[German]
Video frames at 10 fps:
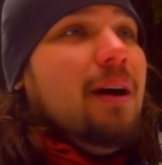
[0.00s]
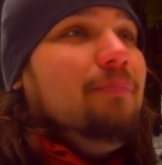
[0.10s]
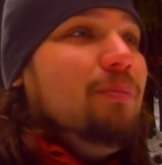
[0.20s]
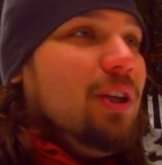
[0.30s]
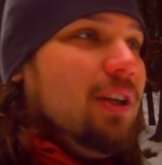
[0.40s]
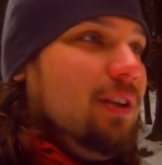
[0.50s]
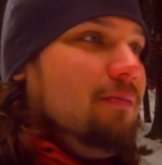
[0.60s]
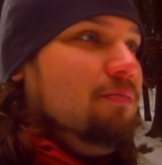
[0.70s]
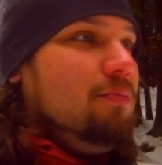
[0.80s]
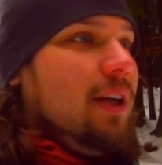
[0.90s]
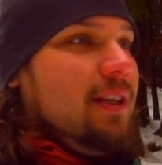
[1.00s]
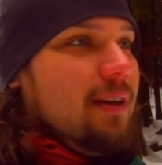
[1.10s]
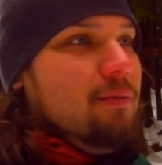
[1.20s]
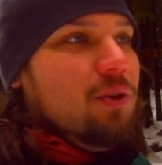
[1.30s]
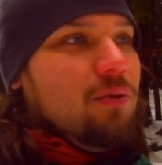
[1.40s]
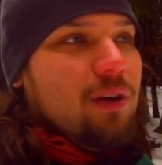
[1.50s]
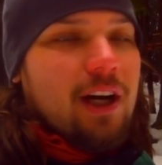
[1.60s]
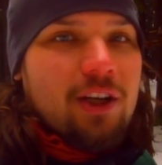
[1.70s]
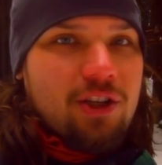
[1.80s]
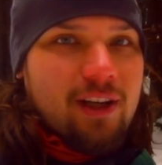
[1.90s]
habe mir in der Dämmerung
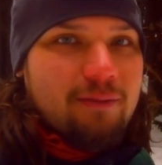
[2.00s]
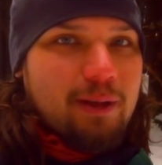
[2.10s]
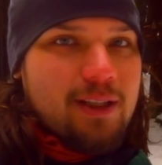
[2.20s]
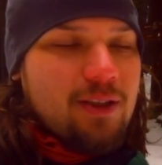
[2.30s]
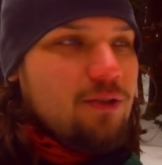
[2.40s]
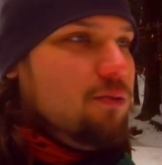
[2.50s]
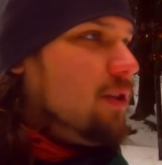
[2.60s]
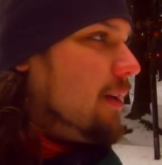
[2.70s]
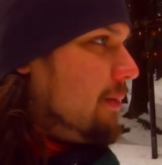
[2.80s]
einen Schlafplatz gesucht,